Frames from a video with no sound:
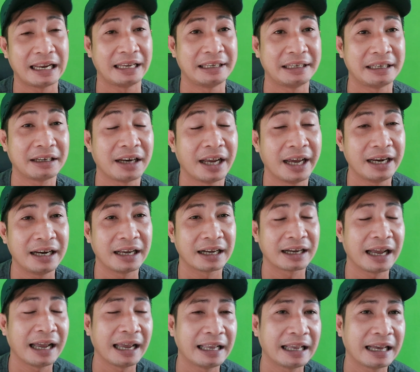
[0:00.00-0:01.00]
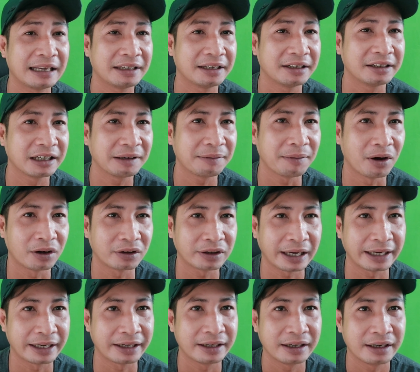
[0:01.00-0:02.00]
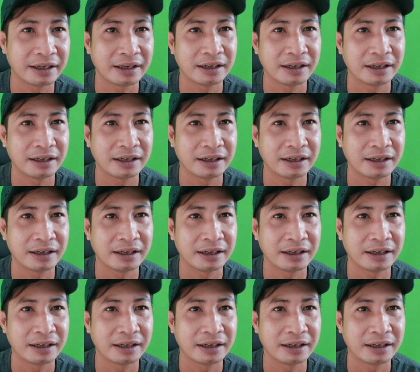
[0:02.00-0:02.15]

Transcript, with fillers: là có thể là khai ra những cái bọn này.